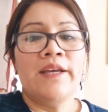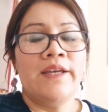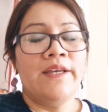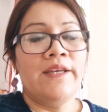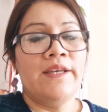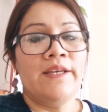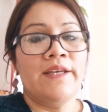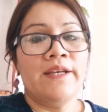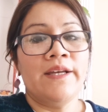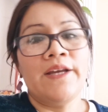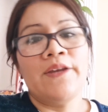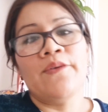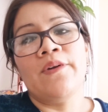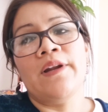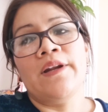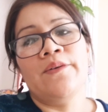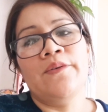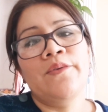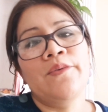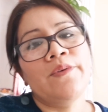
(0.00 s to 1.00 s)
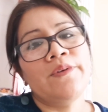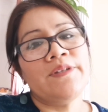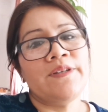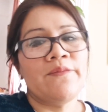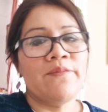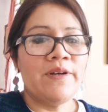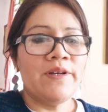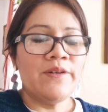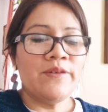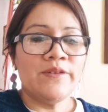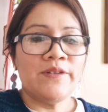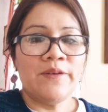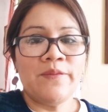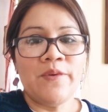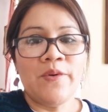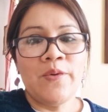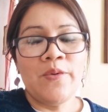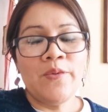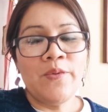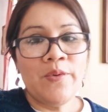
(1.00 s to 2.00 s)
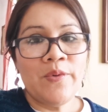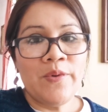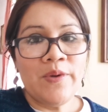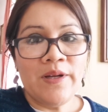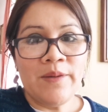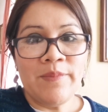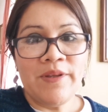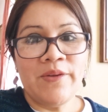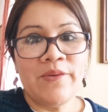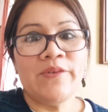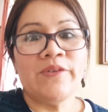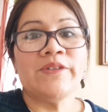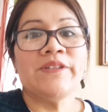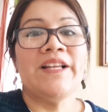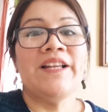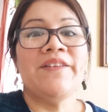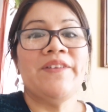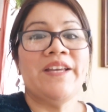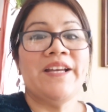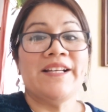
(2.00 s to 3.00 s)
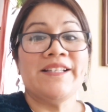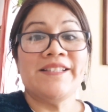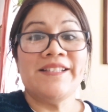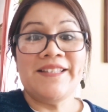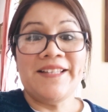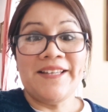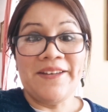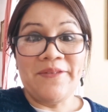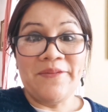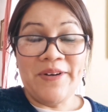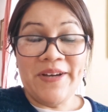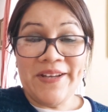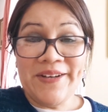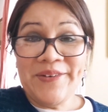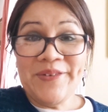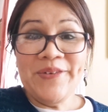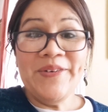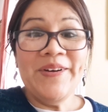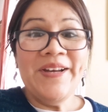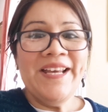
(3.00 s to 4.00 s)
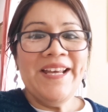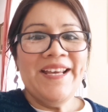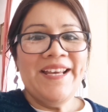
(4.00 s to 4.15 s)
eh, cayó la noche y bueno, se ve oscuro y el video no sale bien, así de que bueno,